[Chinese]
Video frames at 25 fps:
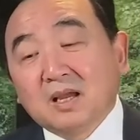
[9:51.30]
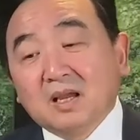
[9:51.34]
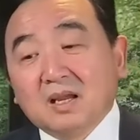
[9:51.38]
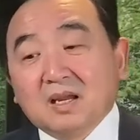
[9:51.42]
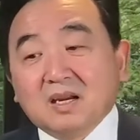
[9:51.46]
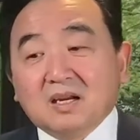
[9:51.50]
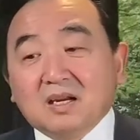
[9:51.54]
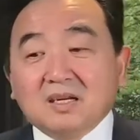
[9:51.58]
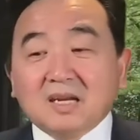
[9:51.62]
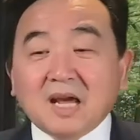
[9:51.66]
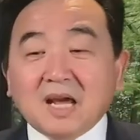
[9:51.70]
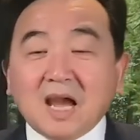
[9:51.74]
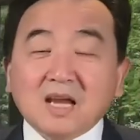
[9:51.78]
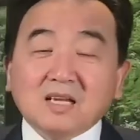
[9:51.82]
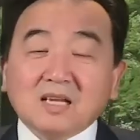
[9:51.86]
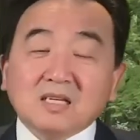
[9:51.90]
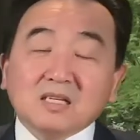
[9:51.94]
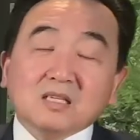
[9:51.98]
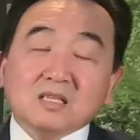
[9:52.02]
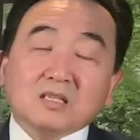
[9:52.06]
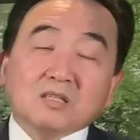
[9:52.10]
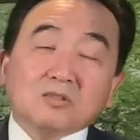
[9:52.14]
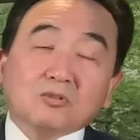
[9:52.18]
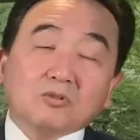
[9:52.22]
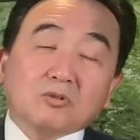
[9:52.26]
而他
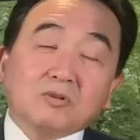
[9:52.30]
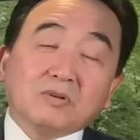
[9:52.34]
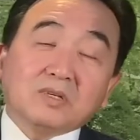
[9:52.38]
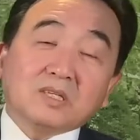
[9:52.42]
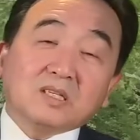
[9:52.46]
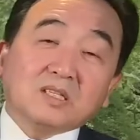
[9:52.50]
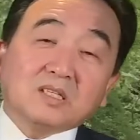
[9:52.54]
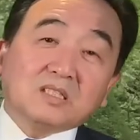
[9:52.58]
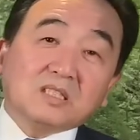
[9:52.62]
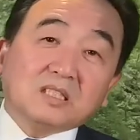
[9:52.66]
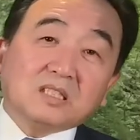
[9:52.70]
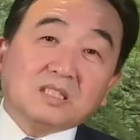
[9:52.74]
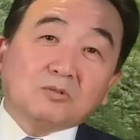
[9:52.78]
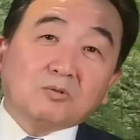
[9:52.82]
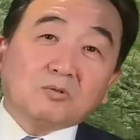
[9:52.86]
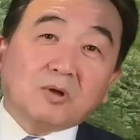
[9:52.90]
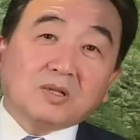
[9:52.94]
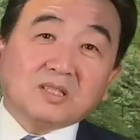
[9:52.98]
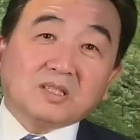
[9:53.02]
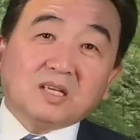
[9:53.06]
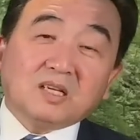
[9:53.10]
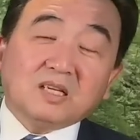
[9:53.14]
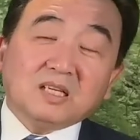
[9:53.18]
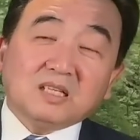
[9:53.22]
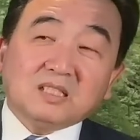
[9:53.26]
作为一个极
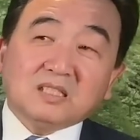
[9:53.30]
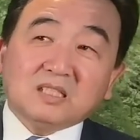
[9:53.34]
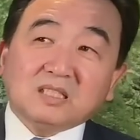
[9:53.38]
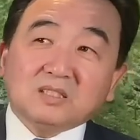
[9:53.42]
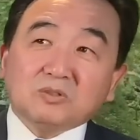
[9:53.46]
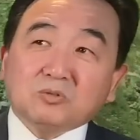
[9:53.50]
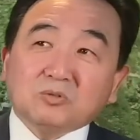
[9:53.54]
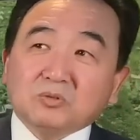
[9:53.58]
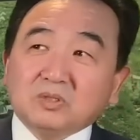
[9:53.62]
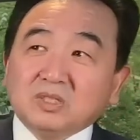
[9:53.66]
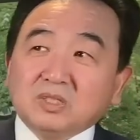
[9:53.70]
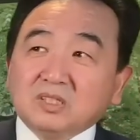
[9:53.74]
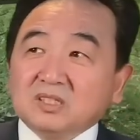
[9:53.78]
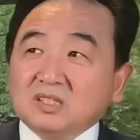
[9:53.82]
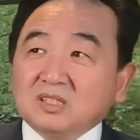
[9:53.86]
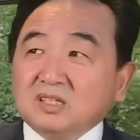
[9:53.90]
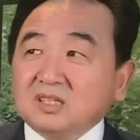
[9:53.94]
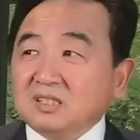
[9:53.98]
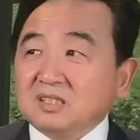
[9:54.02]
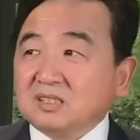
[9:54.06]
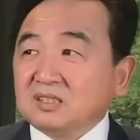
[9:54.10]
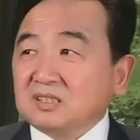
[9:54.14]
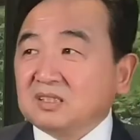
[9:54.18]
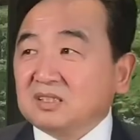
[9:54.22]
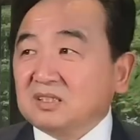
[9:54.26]
端的利己主义者
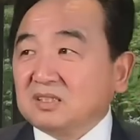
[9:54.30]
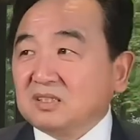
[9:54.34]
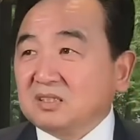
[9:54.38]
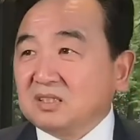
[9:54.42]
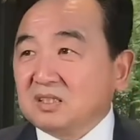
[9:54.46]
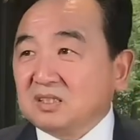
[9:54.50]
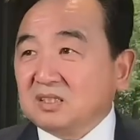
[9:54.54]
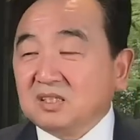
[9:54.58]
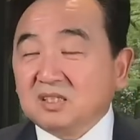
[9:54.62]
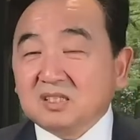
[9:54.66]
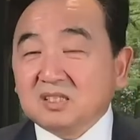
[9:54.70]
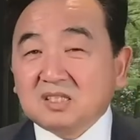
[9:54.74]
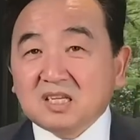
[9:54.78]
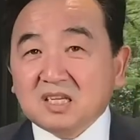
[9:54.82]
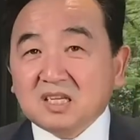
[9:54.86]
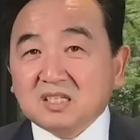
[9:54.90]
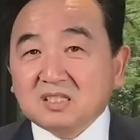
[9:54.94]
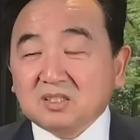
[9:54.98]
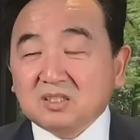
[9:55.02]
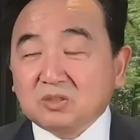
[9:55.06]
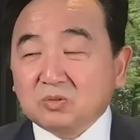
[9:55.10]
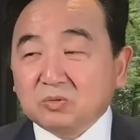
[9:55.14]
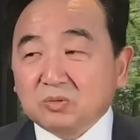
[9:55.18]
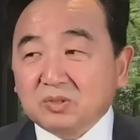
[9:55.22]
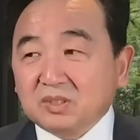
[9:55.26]
和现
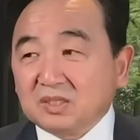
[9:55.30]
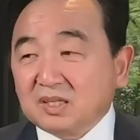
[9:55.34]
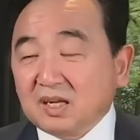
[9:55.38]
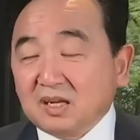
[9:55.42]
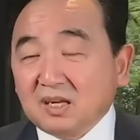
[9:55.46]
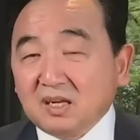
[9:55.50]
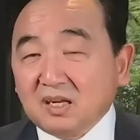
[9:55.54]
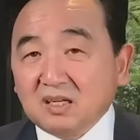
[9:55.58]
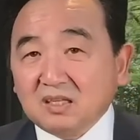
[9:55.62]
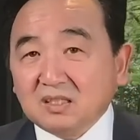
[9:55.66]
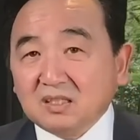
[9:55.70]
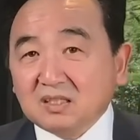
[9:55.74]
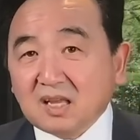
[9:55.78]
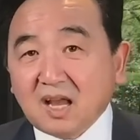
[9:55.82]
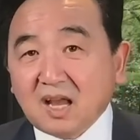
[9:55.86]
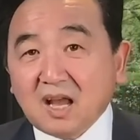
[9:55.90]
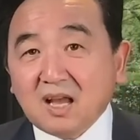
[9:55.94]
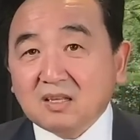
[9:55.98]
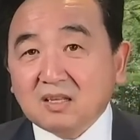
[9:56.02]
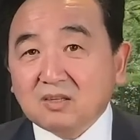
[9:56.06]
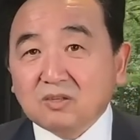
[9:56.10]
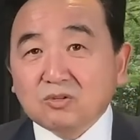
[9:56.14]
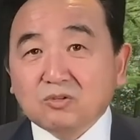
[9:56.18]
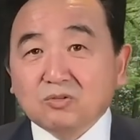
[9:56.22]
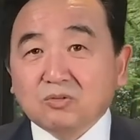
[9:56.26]
实主义者，
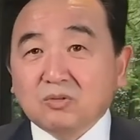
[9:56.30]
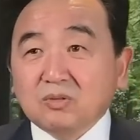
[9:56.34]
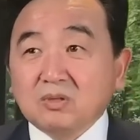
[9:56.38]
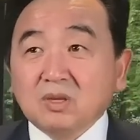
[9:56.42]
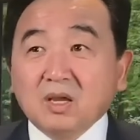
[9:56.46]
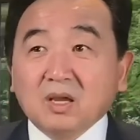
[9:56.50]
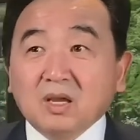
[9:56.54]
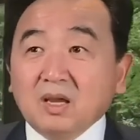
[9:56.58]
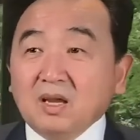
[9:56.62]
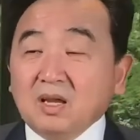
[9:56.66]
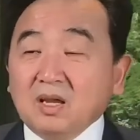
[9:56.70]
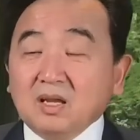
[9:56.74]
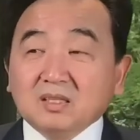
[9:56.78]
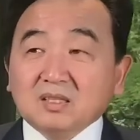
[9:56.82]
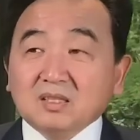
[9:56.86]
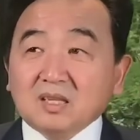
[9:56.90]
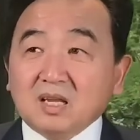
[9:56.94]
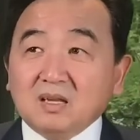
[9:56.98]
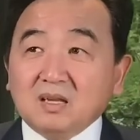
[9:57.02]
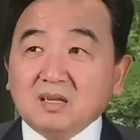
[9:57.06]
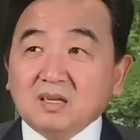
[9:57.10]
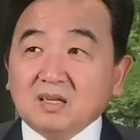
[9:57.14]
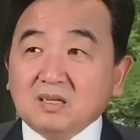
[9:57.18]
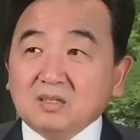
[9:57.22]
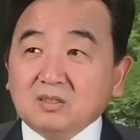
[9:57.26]
他，他，
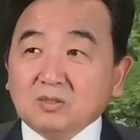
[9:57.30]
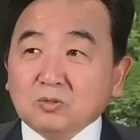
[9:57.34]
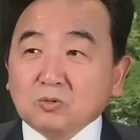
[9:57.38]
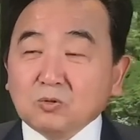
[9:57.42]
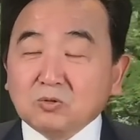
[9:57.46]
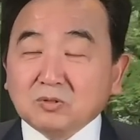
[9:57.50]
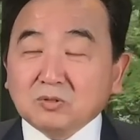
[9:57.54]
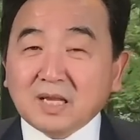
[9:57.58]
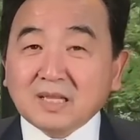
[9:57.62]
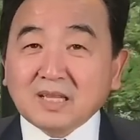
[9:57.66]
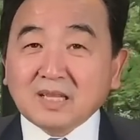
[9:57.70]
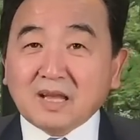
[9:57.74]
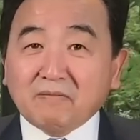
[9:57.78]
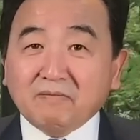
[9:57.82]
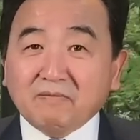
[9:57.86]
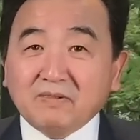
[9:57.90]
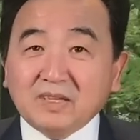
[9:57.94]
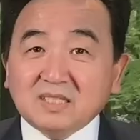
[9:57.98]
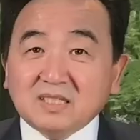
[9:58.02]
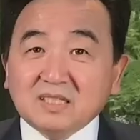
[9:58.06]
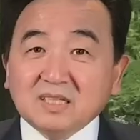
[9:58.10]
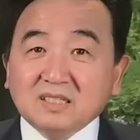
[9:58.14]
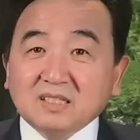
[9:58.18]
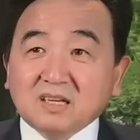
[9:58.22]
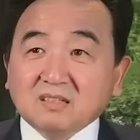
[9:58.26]
共产党威
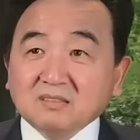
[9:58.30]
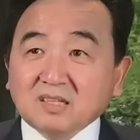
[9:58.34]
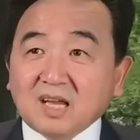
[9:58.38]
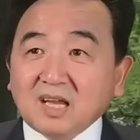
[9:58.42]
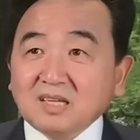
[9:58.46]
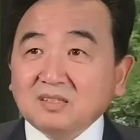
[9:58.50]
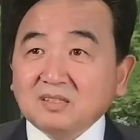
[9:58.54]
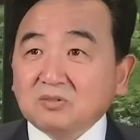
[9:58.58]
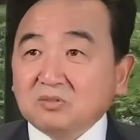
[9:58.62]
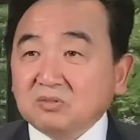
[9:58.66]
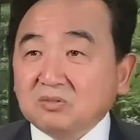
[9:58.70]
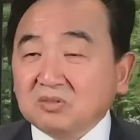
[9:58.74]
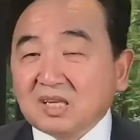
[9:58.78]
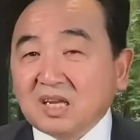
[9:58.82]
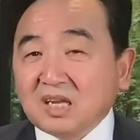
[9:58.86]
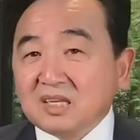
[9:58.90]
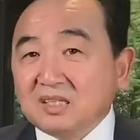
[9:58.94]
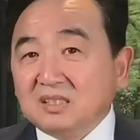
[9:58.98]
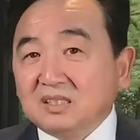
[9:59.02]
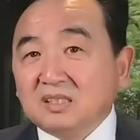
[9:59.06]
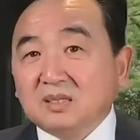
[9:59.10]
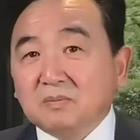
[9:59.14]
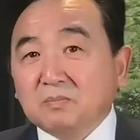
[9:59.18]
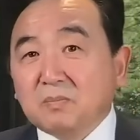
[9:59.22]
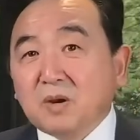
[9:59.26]
胁到他的时候，他
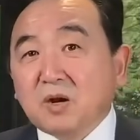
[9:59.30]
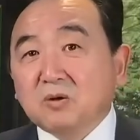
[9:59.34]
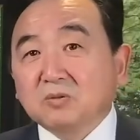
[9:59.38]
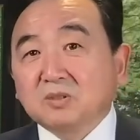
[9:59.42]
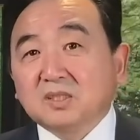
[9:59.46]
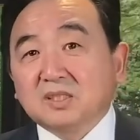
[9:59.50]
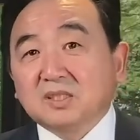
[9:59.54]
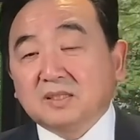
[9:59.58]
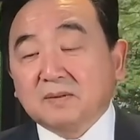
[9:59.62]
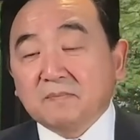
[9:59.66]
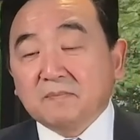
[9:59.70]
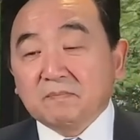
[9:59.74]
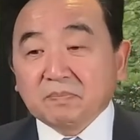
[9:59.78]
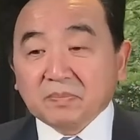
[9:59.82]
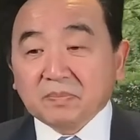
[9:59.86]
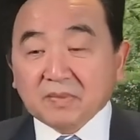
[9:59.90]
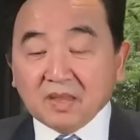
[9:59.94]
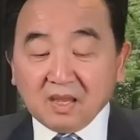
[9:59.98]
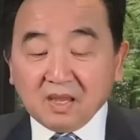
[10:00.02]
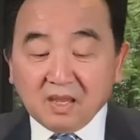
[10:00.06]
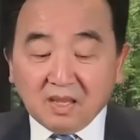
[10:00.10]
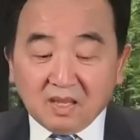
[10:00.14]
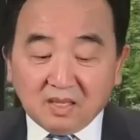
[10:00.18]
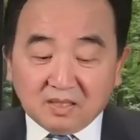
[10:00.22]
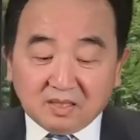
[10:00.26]
一定抛弃。
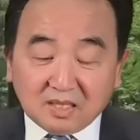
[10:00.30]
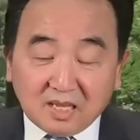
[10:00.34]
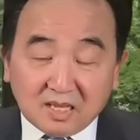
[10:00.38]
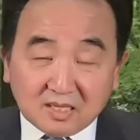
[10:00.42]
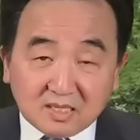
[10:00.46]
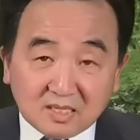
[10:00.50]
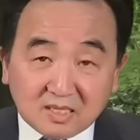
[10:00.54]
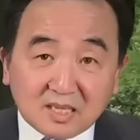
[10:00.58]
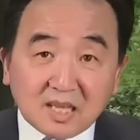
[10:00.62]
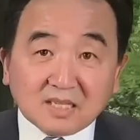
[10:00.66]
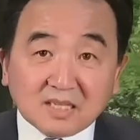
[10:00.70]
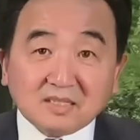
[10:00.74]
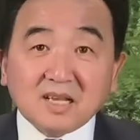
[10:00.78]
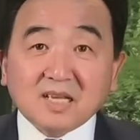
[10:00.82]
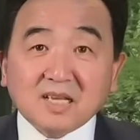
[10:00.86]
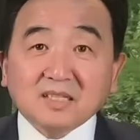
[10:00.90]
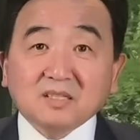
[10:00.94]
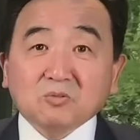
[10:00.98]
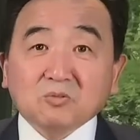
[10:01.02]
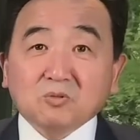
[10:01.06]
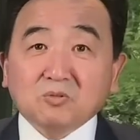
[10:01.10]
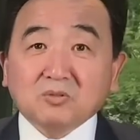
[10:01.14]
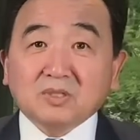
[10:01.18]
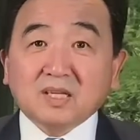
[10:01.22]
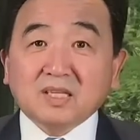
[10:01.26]
那现在的
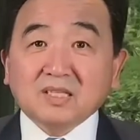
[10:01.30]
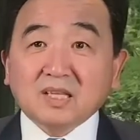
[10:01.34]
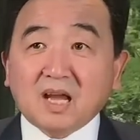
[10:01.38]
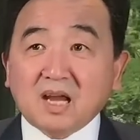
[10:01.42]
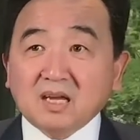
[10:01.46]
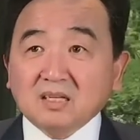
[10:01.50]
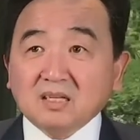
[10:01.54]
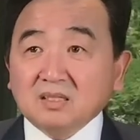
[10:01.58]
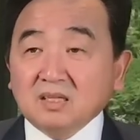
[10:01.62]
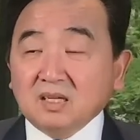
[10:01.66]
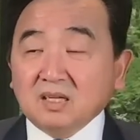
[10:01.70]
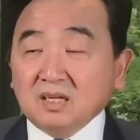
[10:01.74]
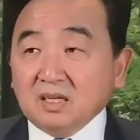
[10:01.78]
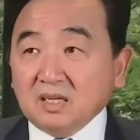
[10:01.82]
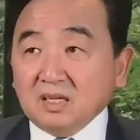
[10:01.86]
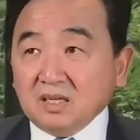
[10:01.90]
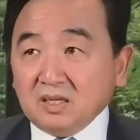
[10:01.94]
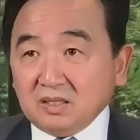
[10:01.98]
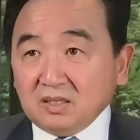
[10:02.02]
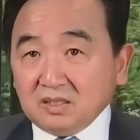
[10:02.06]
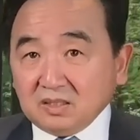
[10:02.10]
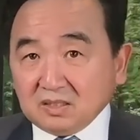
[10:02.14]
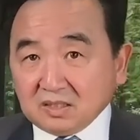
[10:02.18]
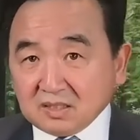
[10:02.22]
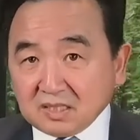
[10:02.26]
共产党
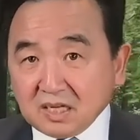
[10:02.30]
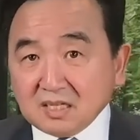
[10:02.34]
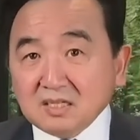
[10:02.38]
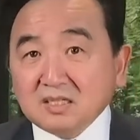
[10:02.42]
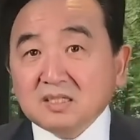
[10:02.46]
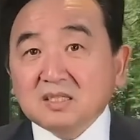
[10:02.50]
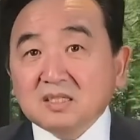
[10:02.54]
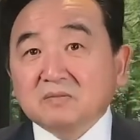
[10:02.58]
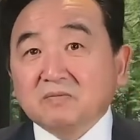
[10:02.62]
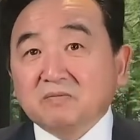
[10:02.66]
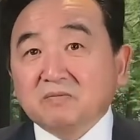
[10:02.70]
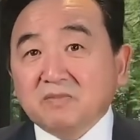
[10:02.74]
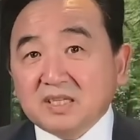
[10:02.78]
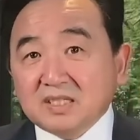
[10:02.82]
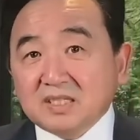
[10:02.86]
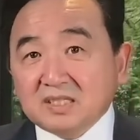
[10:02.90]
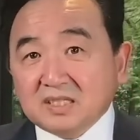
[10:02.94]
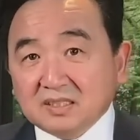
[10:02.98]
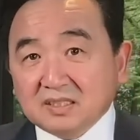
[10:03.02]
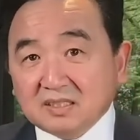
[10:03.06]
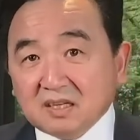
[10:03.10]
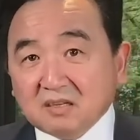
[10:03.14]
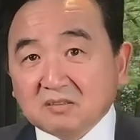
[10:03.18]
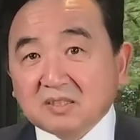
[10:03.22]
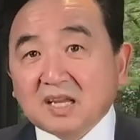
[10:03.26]
真正威
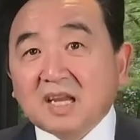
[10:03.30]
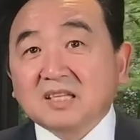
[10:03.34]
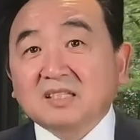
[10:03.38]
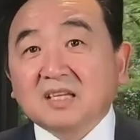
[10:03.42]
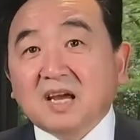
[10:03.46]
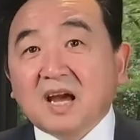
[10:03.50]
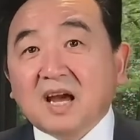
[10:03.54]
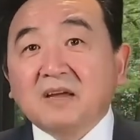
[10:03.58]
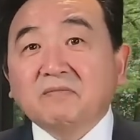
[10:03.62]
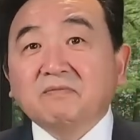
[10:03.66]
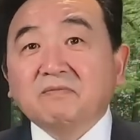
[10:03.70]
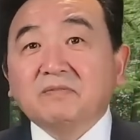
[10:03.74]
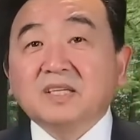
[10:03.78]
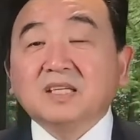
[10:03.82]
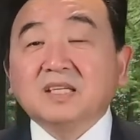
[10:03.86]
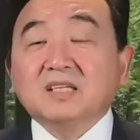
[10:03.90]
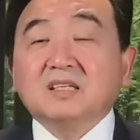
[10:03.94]
胁到他的安危，